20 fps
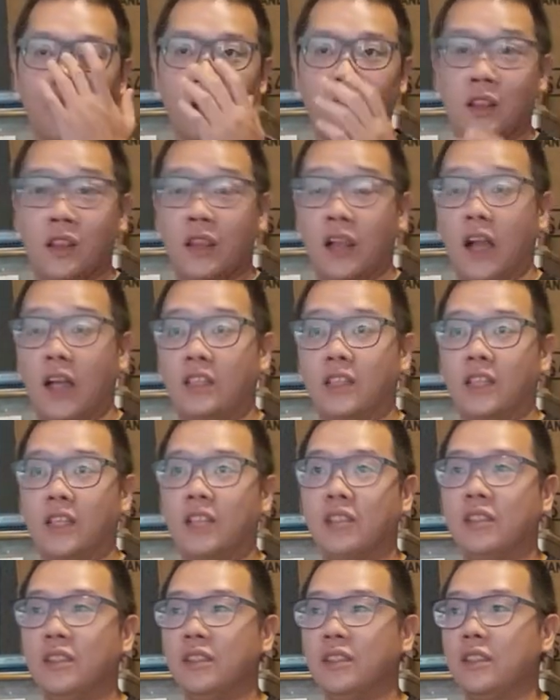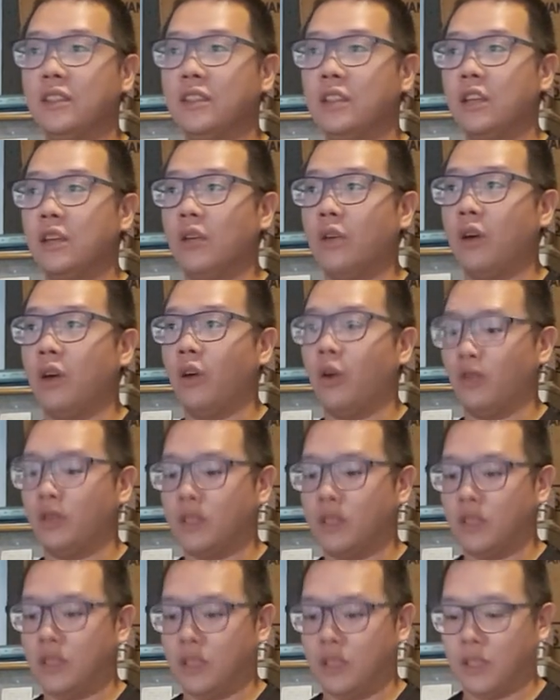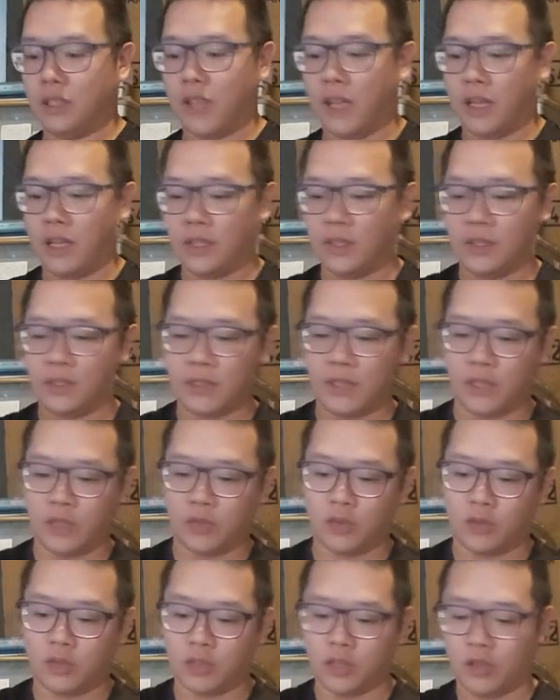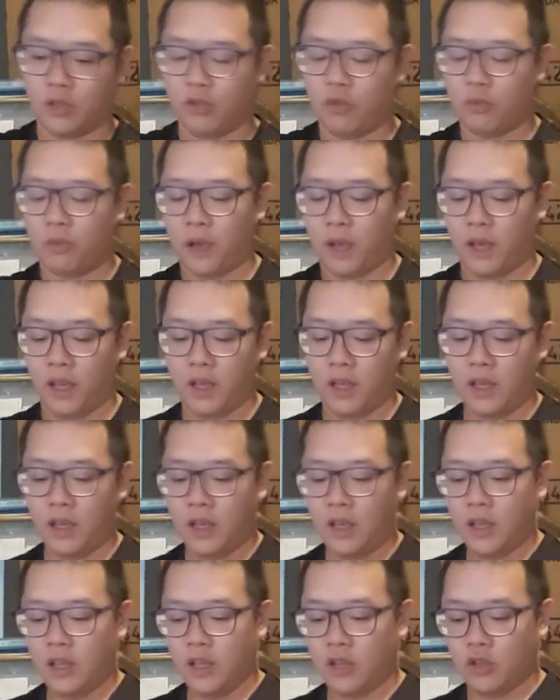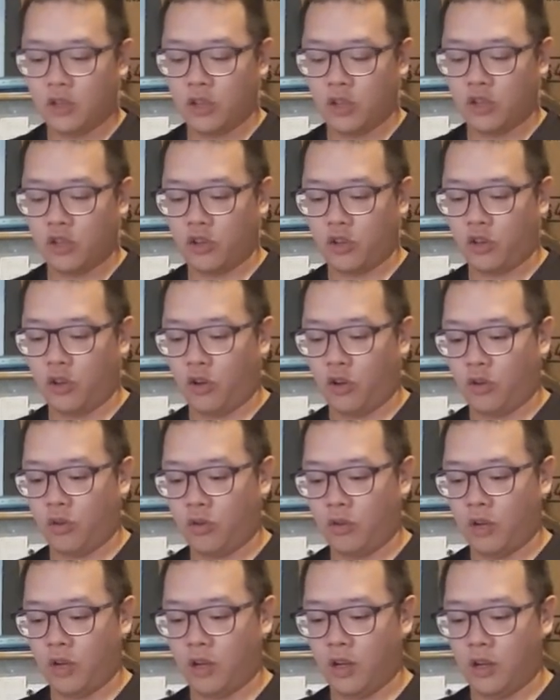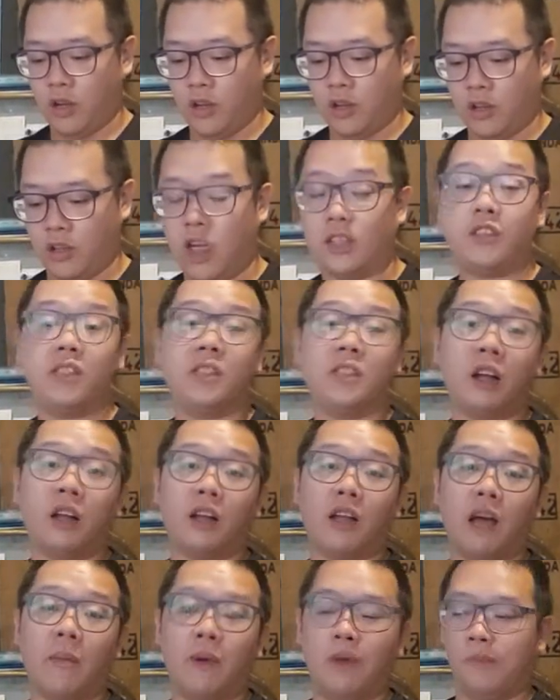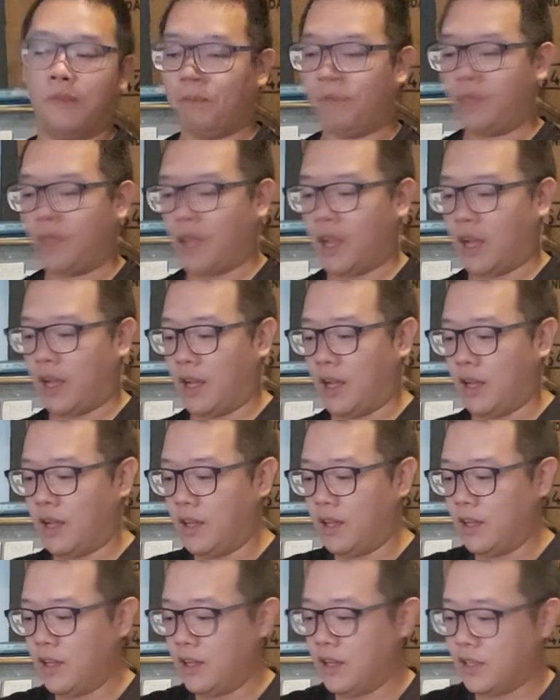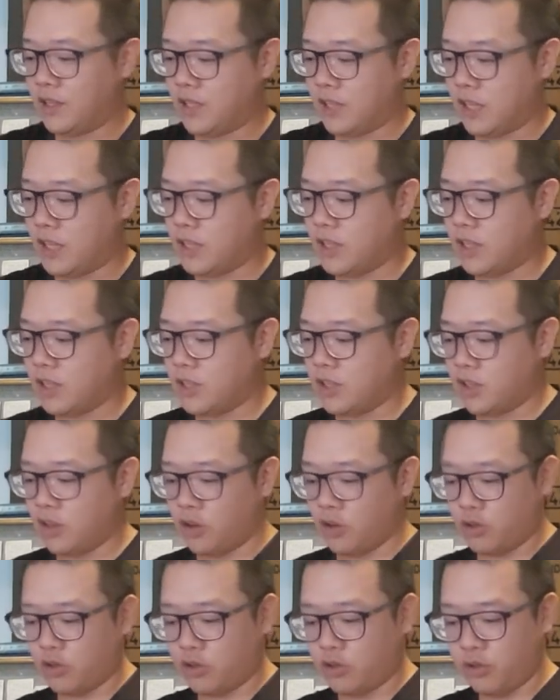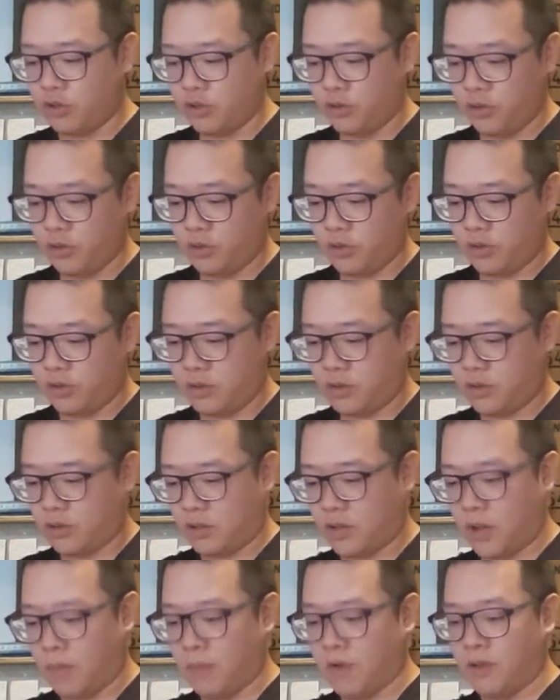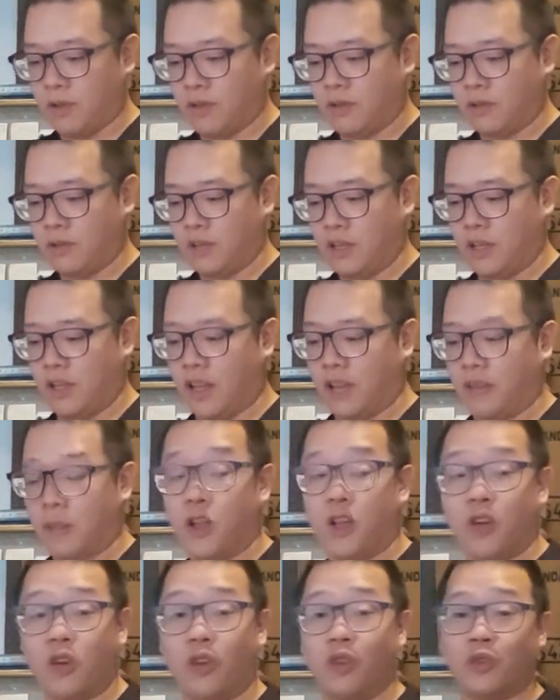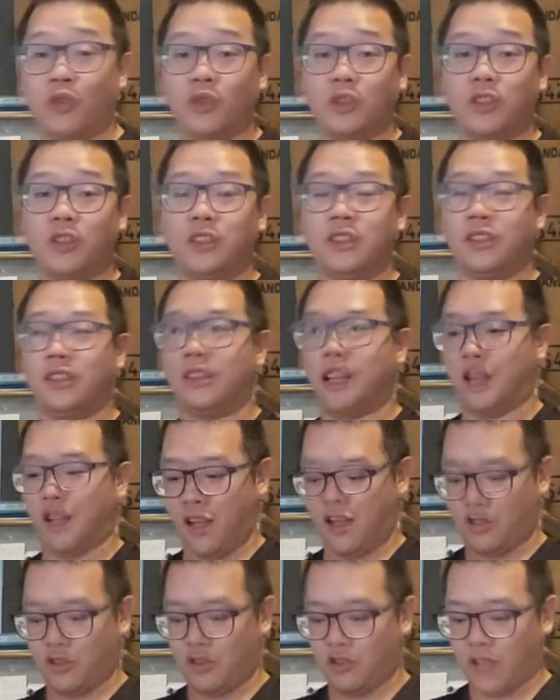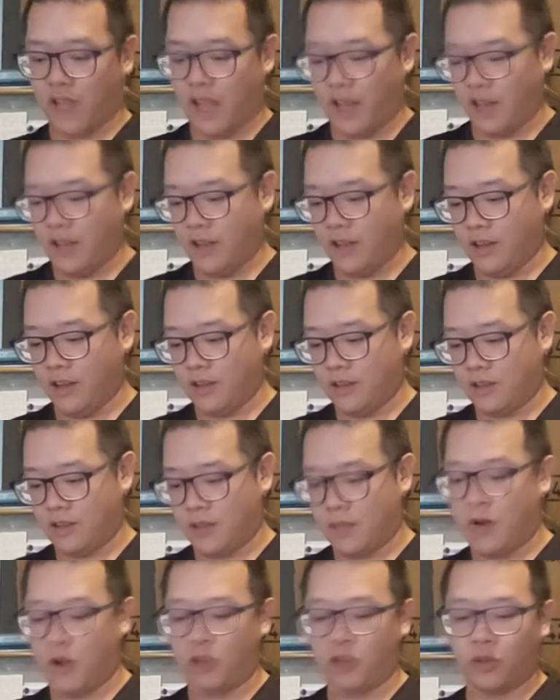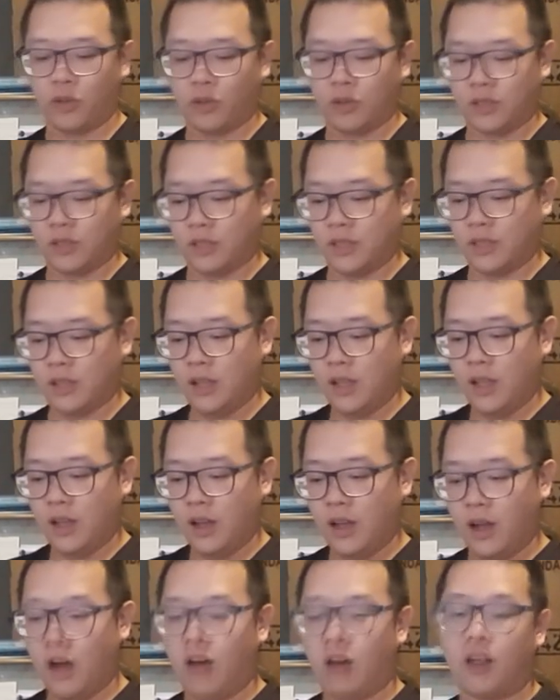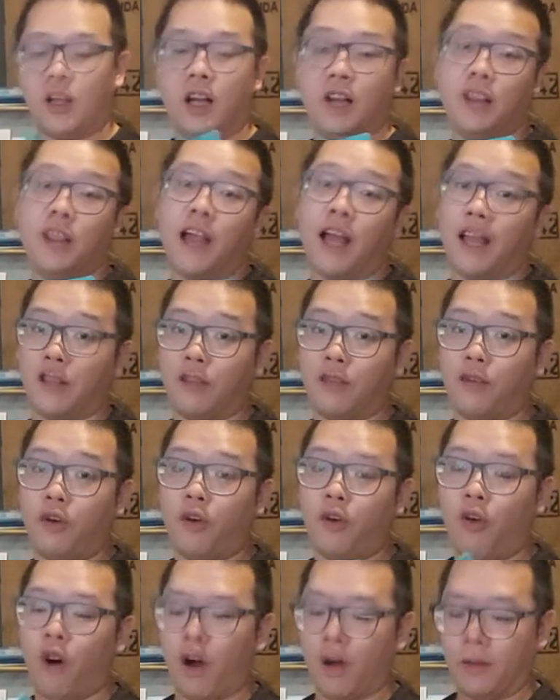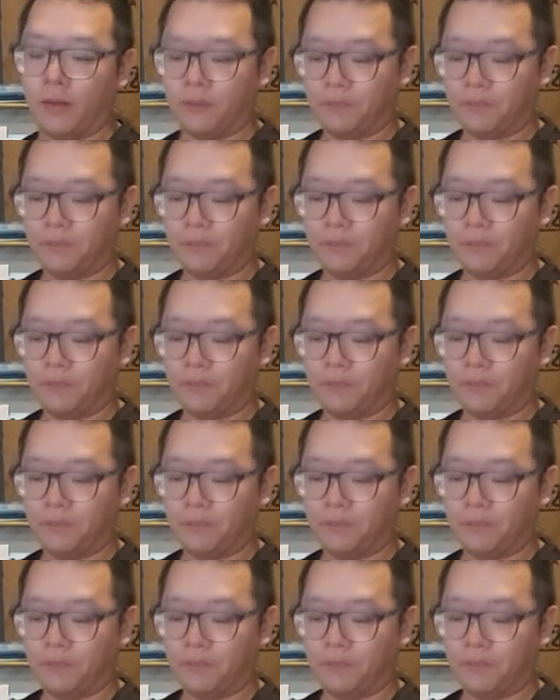那这一次是因为我自己上一次在做这个滤杯，所以就有呃认识到他们。那前一阵子有去他们宜兰那边的工作室，那就带了这包豆子，哦，肯雅的凤凰。